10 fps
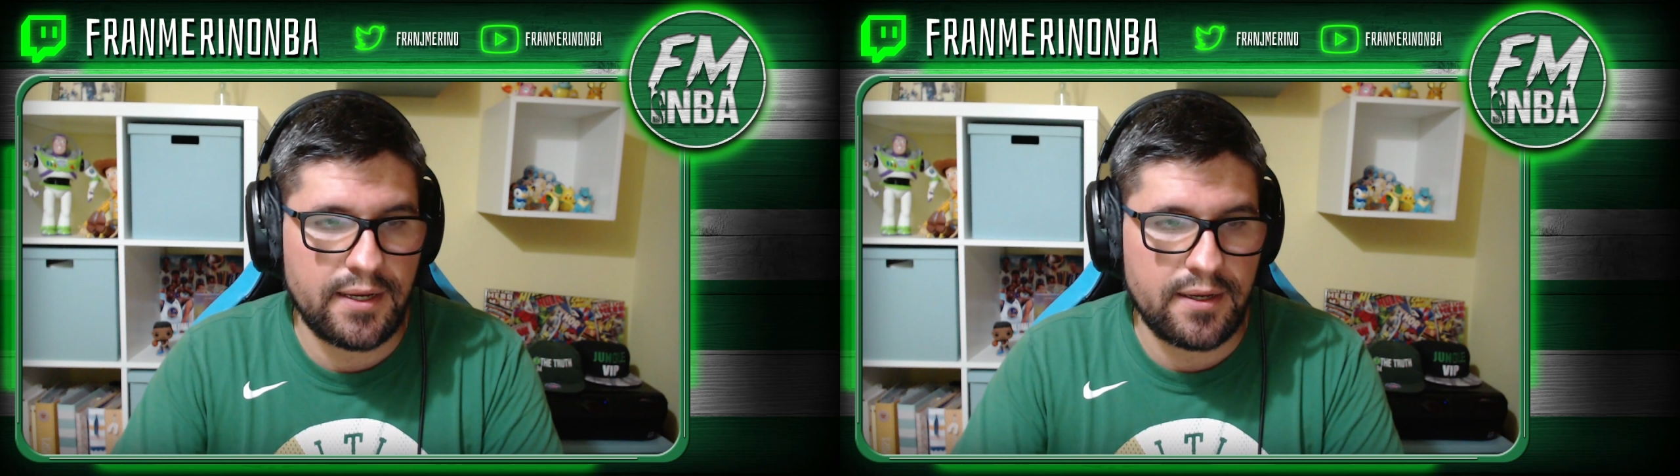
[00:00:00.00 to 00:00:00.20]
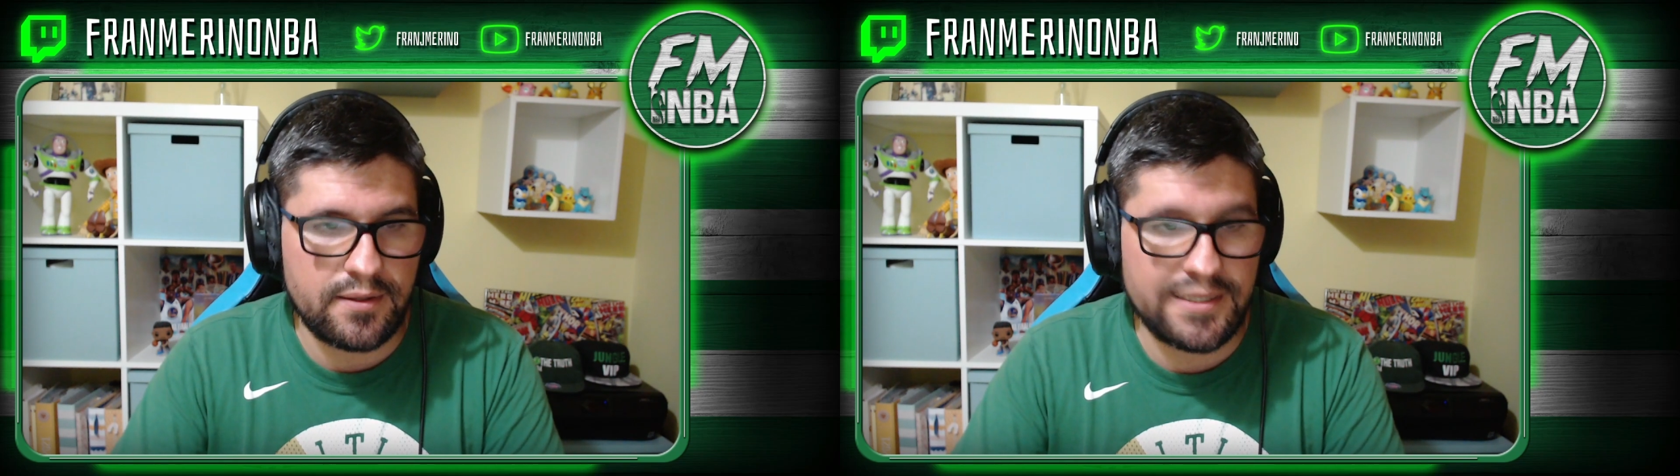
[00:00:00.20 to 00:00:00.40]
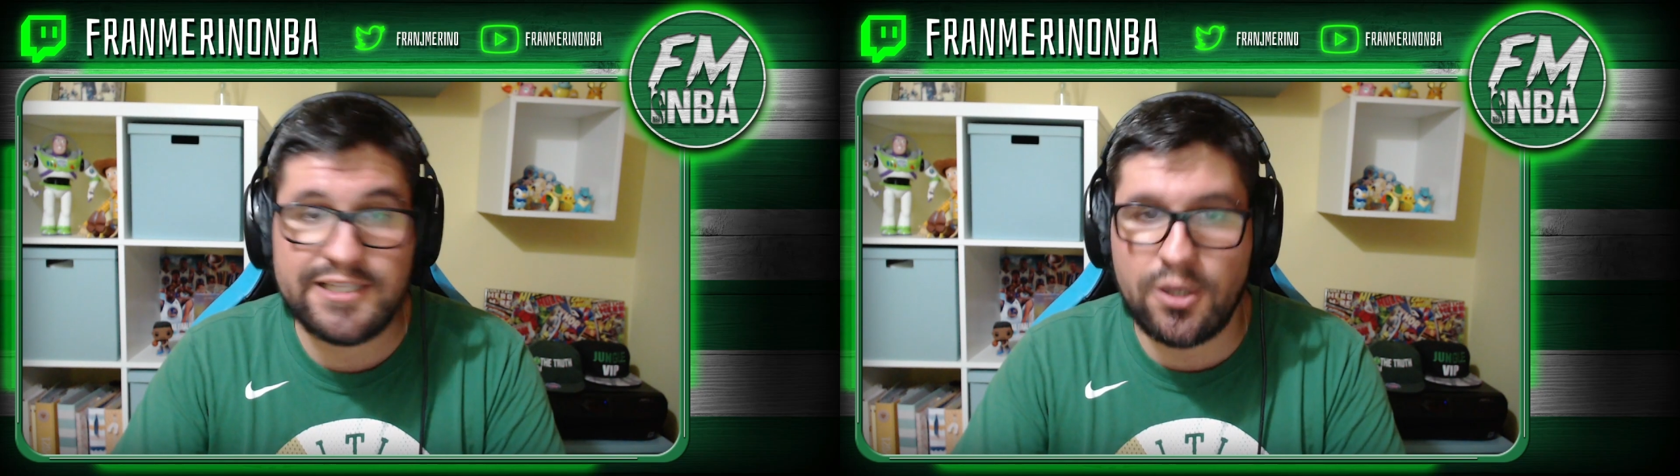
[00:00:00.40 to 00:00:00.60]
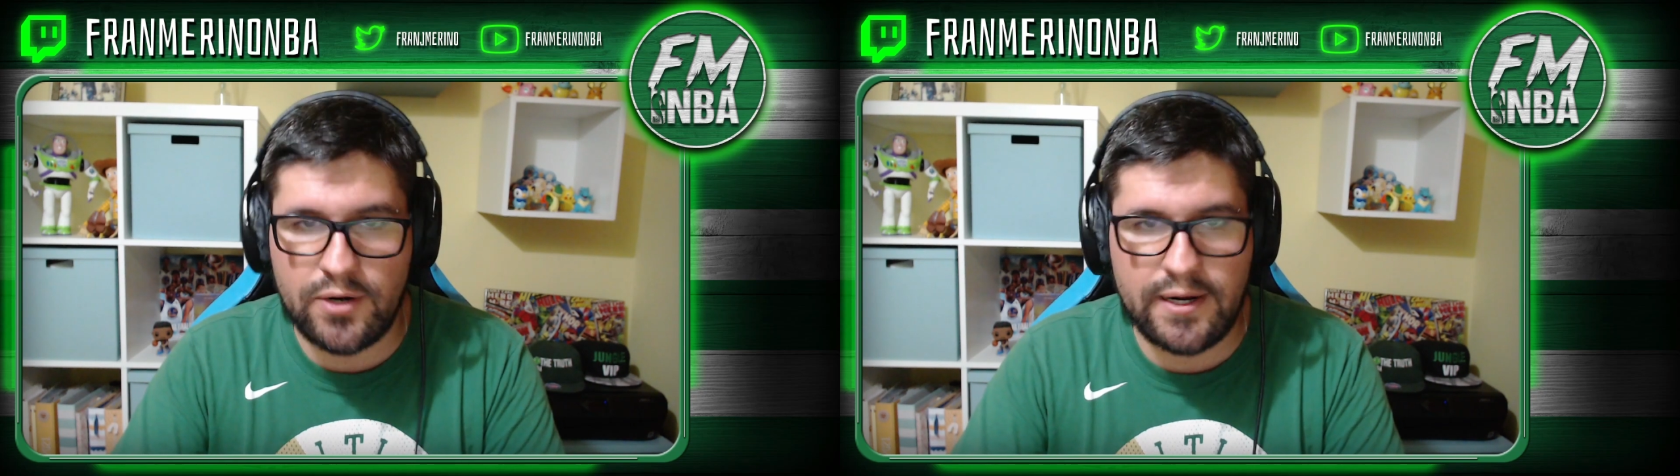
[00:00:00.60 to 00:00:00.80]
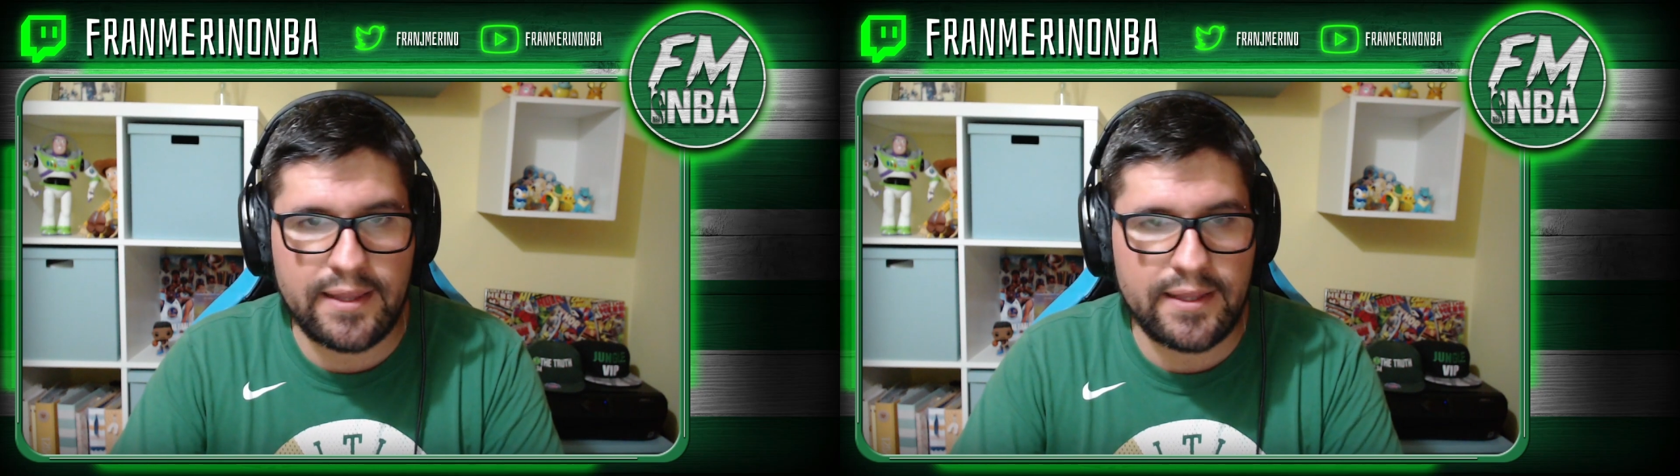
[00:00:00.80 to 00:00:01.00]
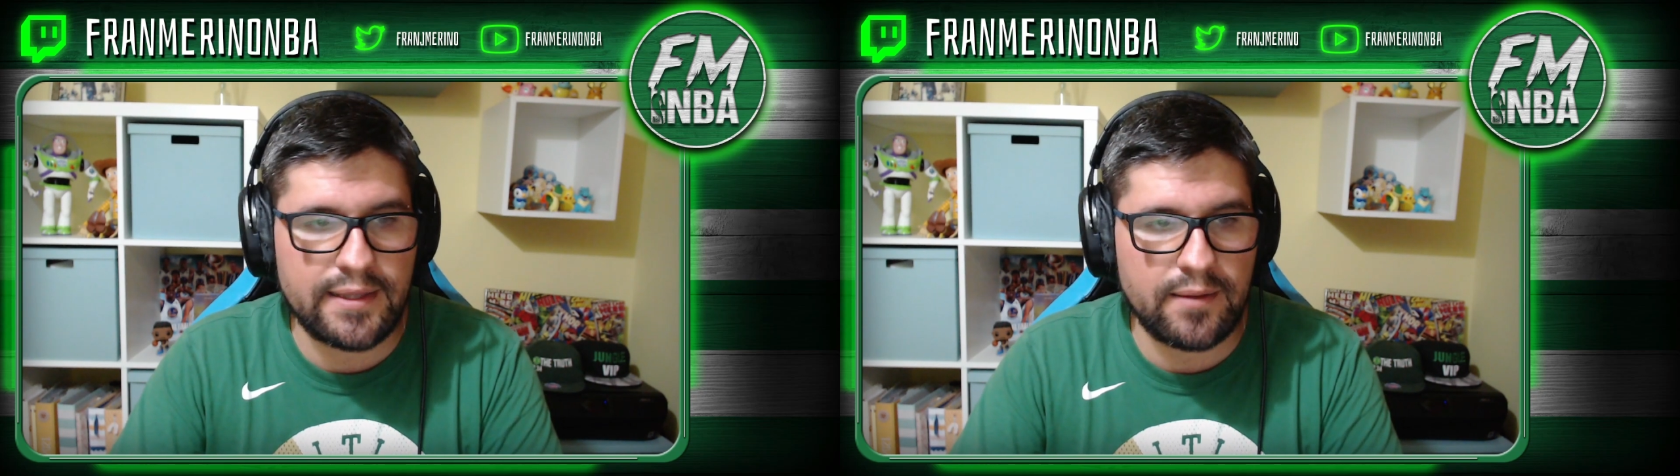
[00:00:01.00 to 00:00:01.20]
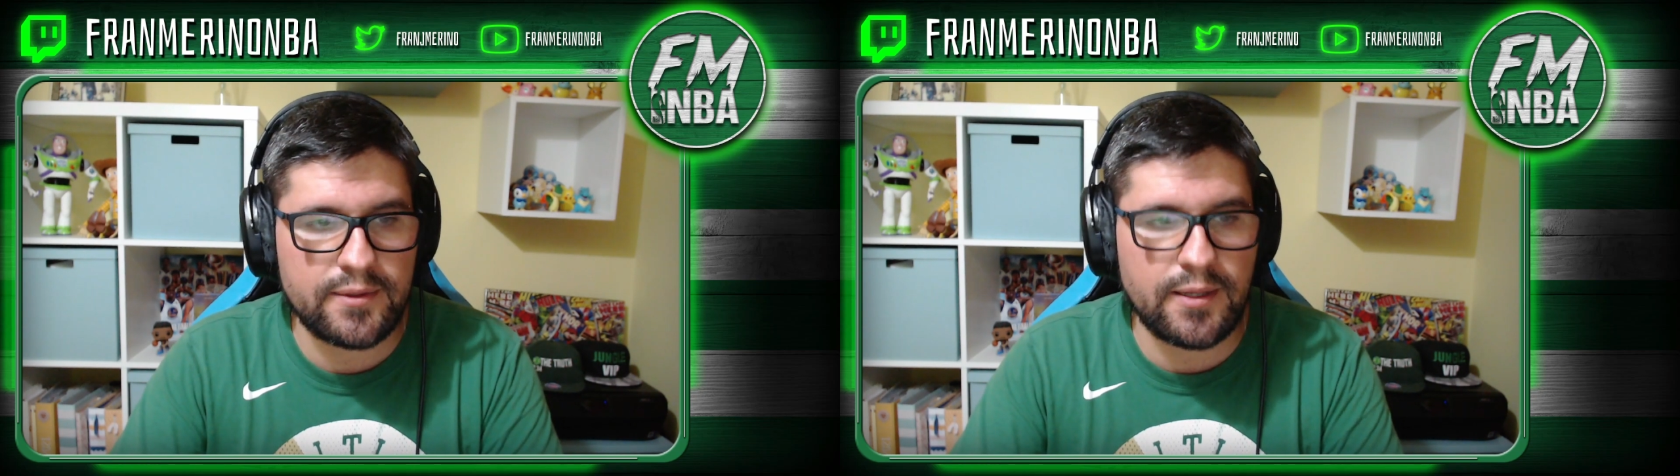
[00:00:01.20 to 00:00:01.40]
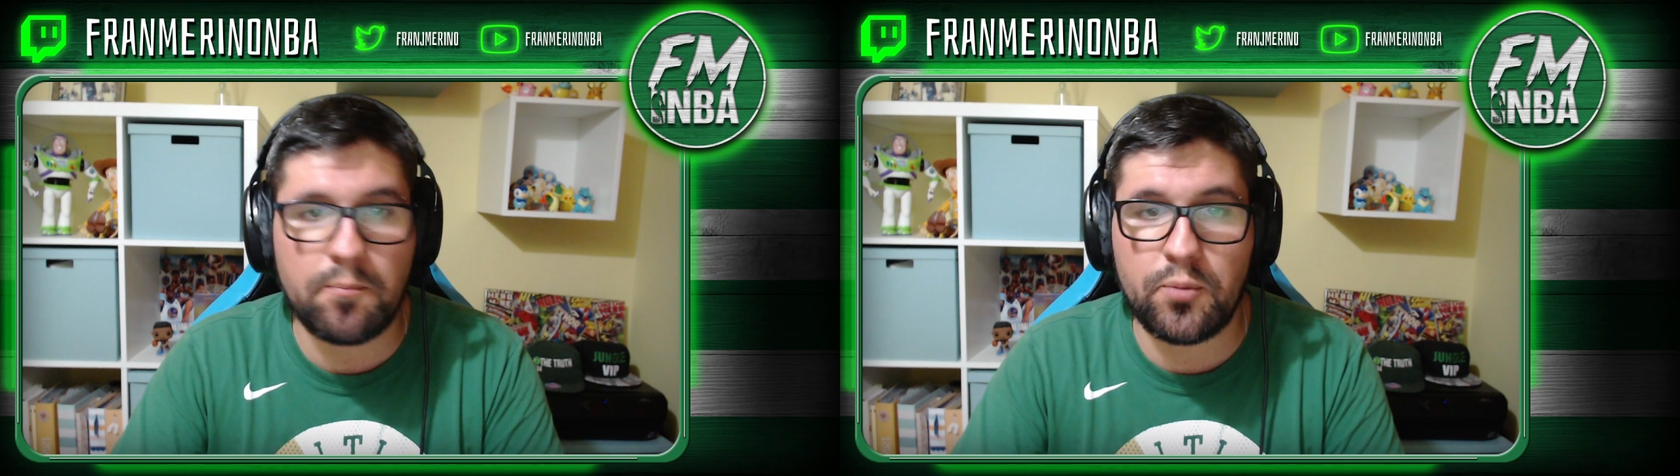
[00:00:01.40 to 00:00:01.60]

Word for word: de esta jornada tan, tan